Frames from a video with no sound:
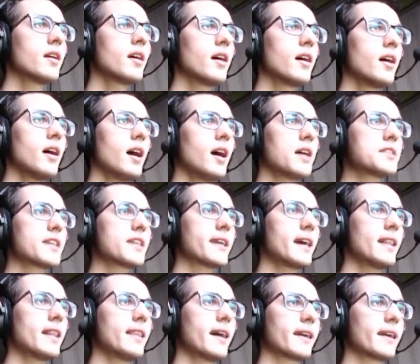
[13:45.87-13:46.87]
Ağaca
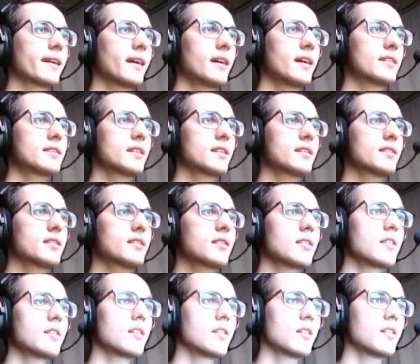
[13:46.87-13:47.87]
geldi arkadaşlar.
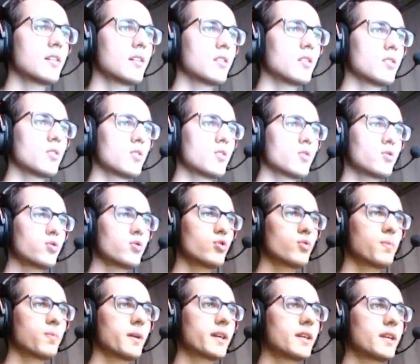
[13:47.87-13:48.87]

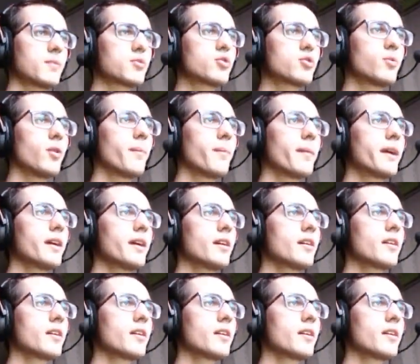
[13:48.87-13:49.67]
Tut bakayım şu bombayı.